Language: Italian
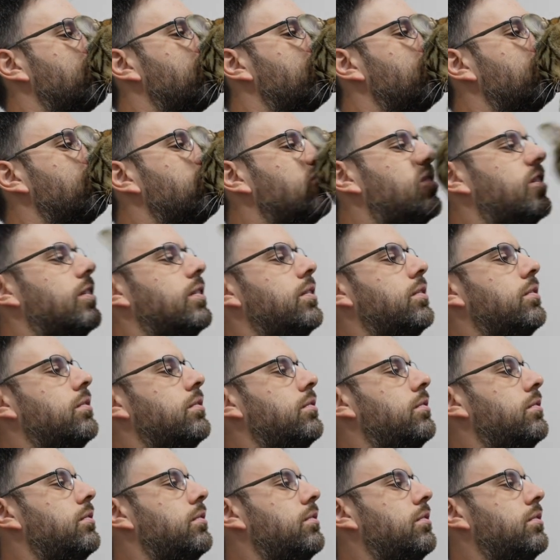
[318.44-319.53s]
No
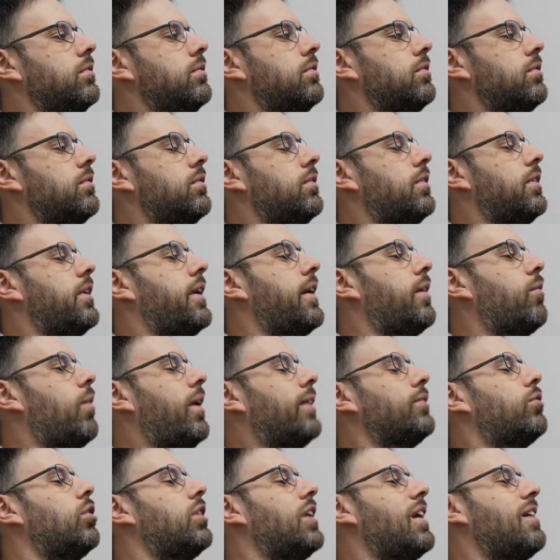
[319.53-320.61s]
eh,
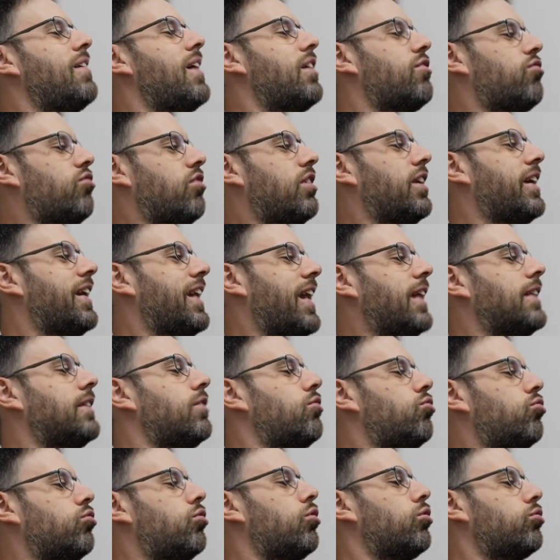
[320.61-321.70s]
quanto deve essere grande
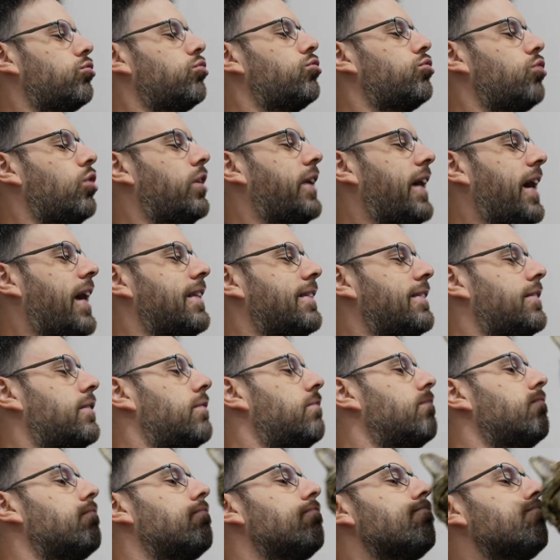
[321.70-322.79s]
sto, sto cazzo,
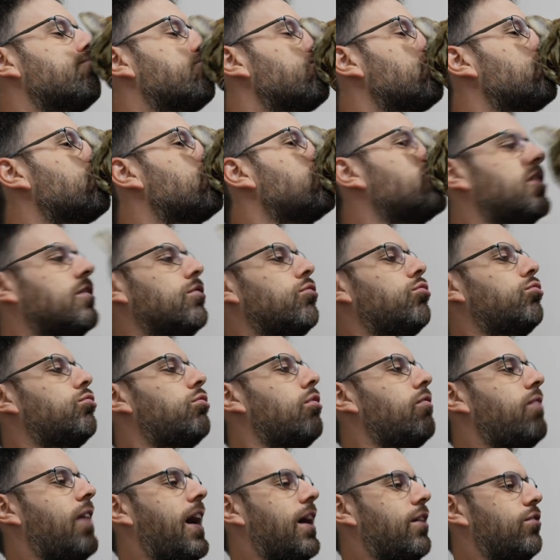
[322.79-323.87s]
sto
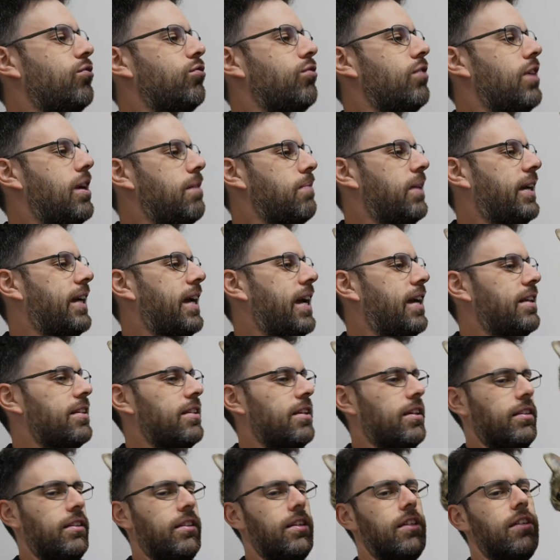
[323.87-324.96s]
vaso, eh
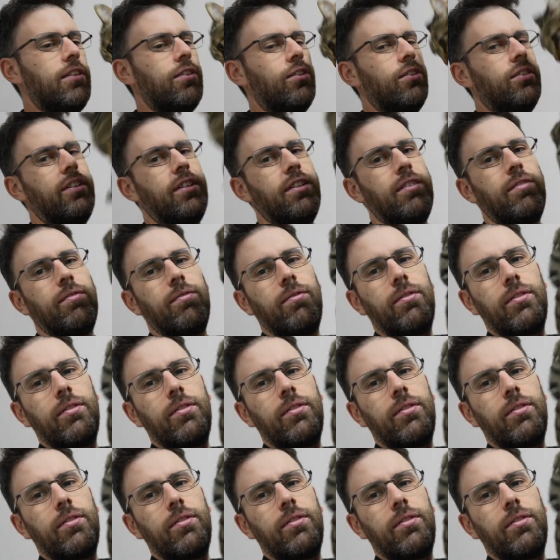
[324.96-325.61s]
Magagna? Diglielo a te.